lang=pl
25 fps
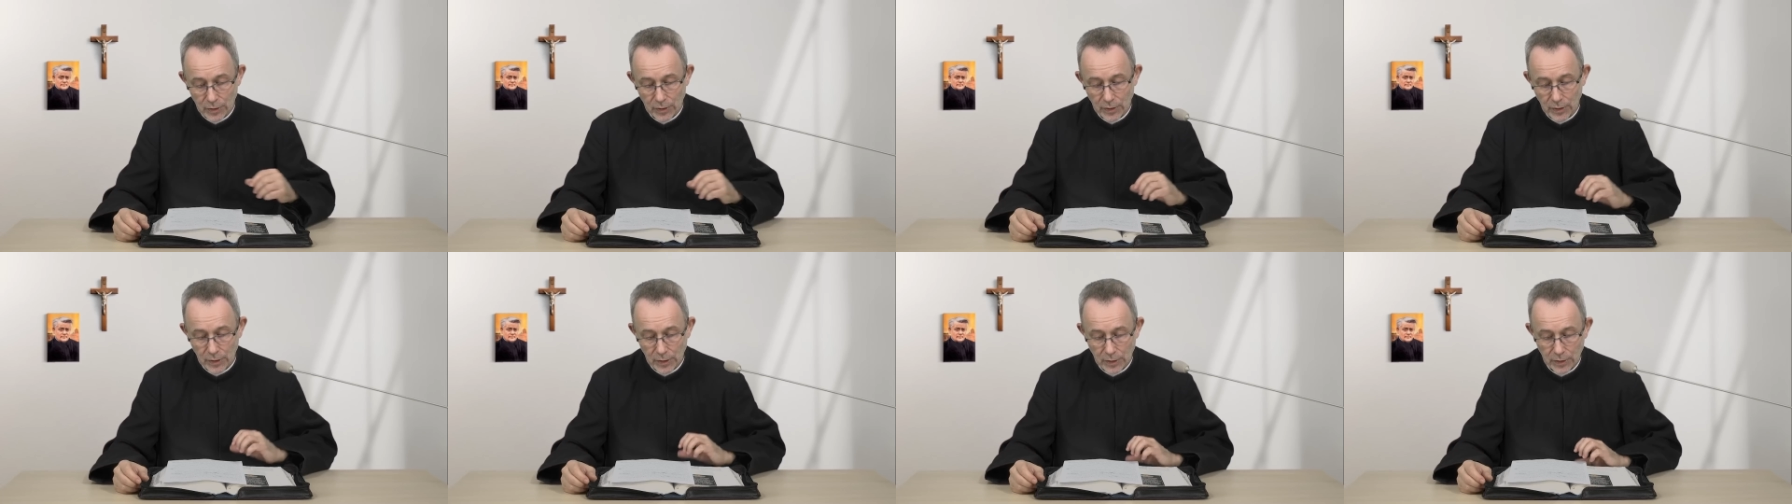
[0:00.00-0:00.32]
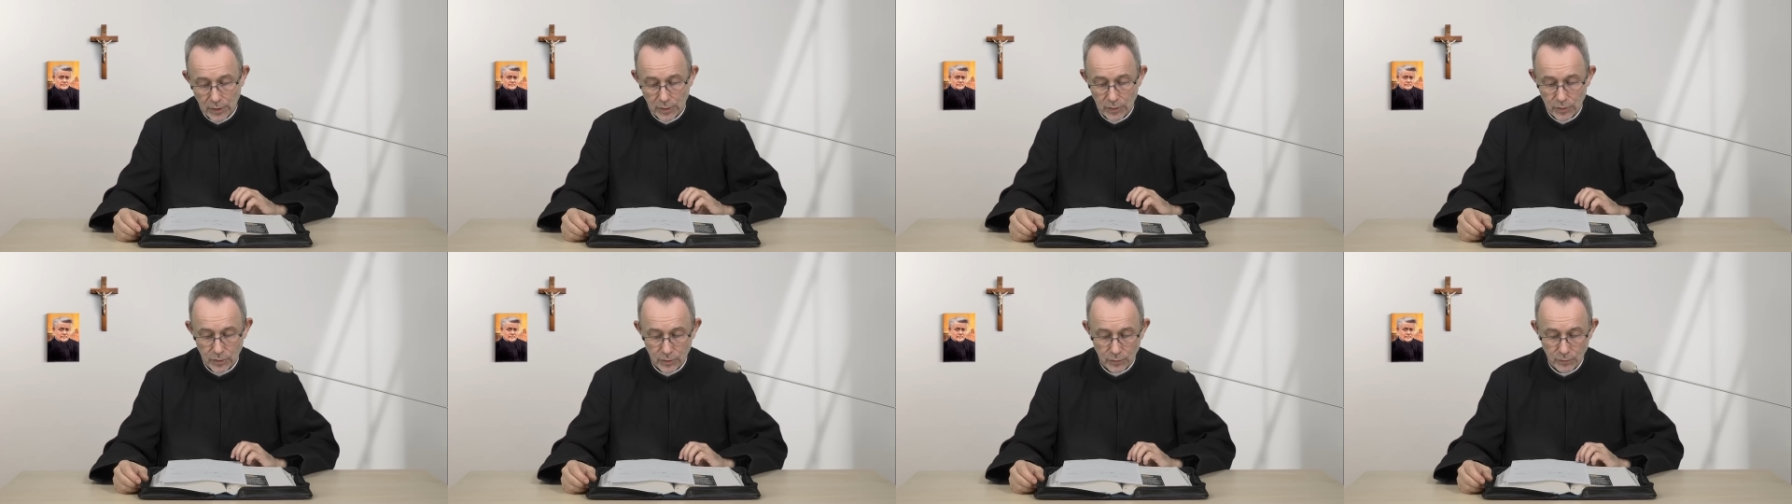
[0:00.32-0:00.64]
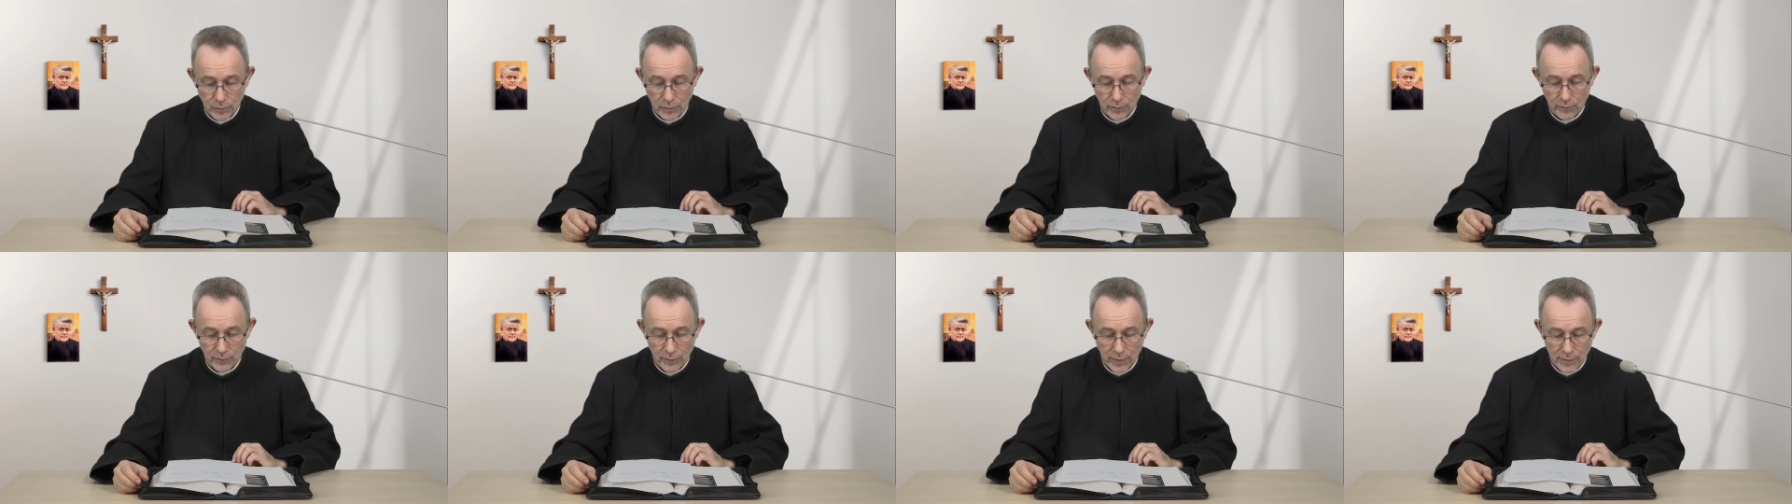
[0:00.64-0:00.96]
ich
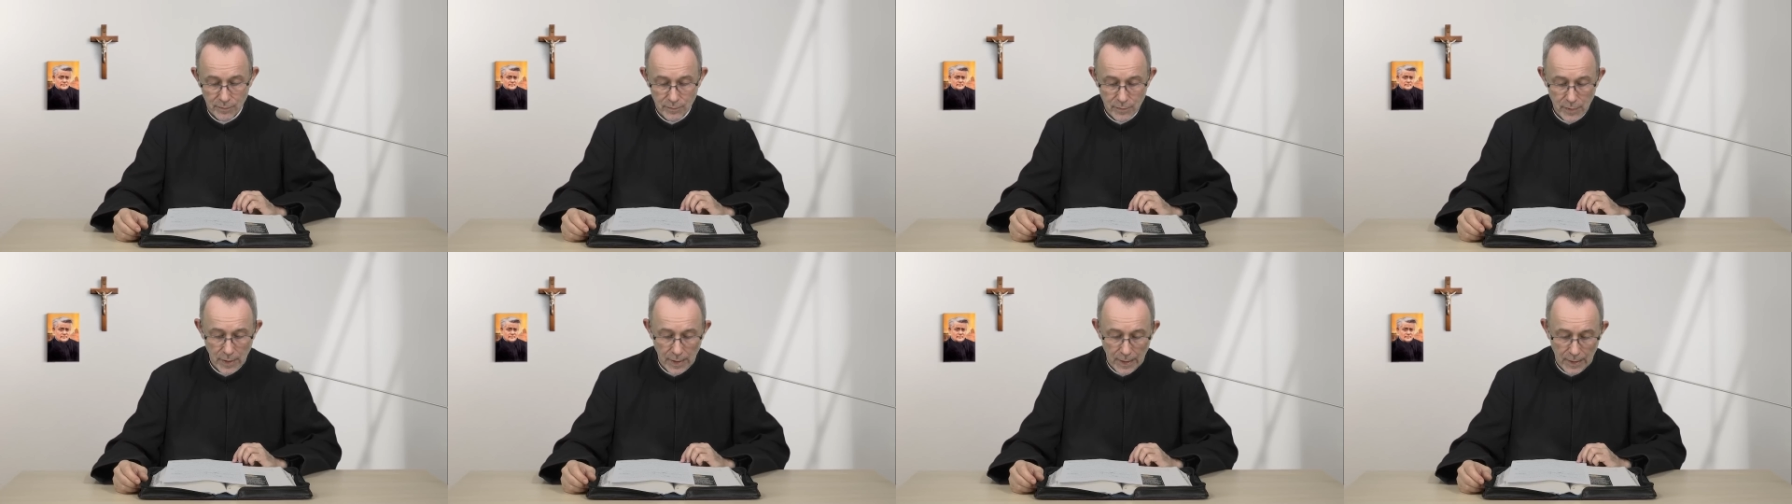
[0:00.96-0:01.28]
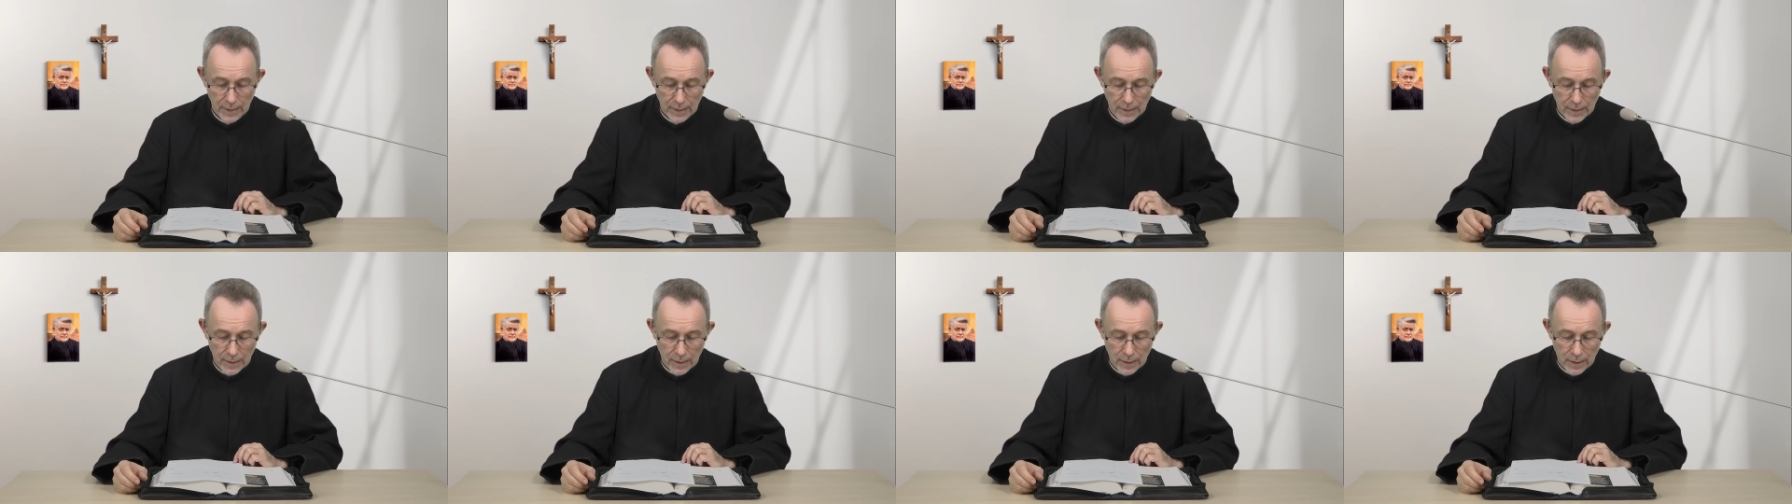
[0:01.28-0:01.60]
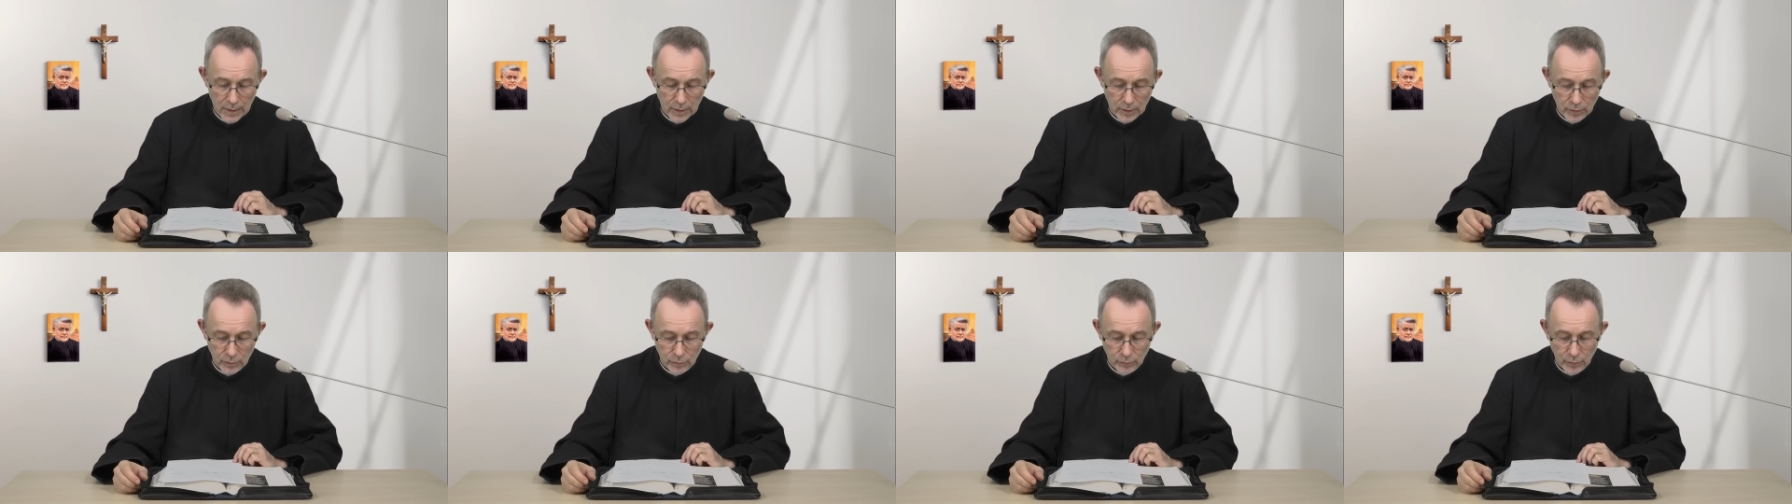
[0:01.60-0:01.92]
słowem
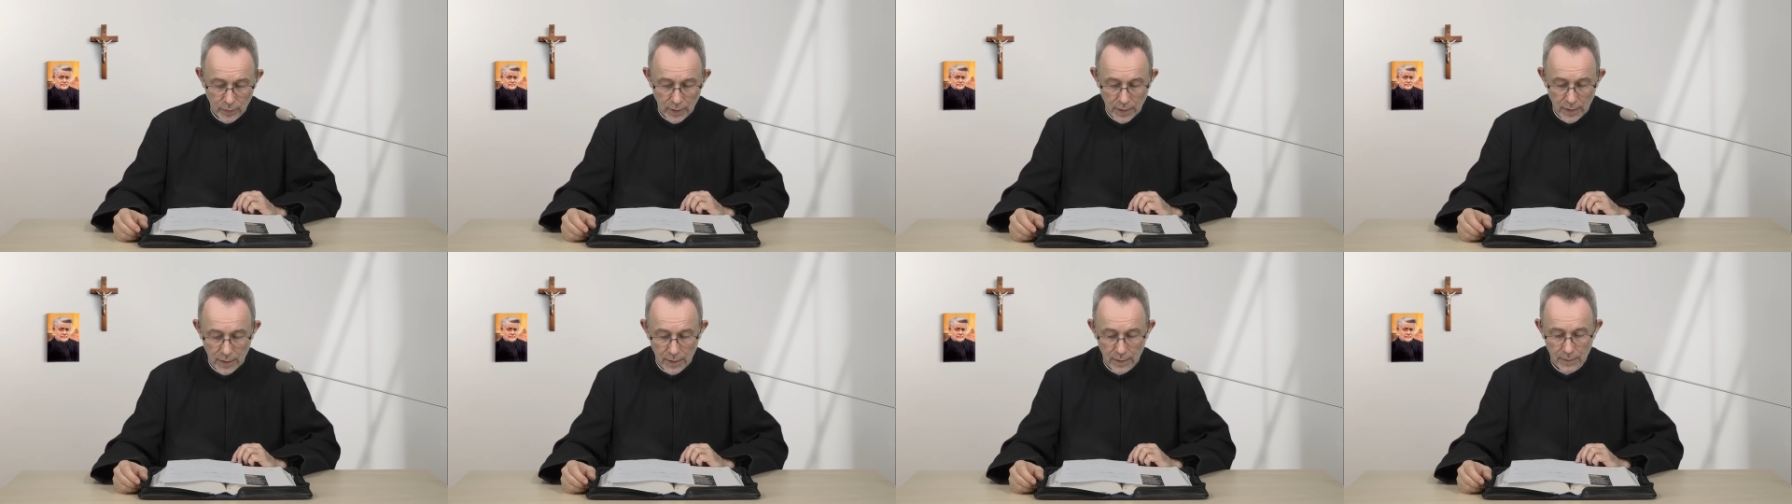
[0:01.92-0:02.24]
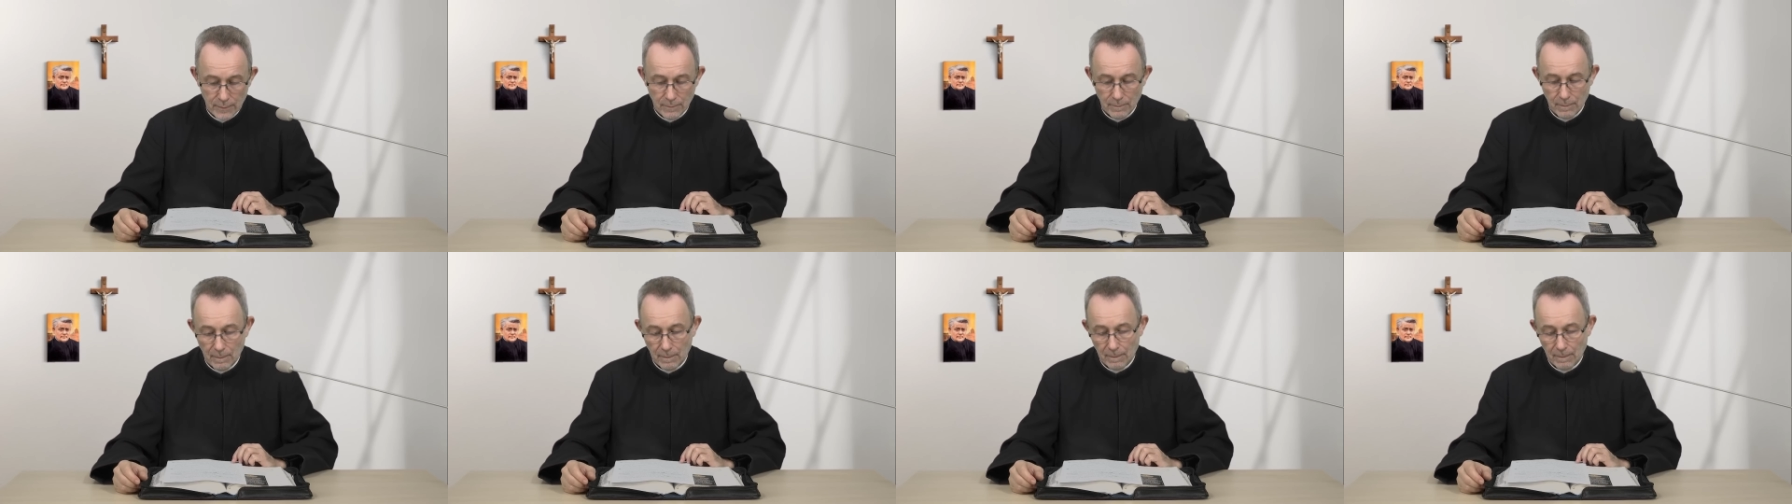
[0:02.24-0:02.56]
które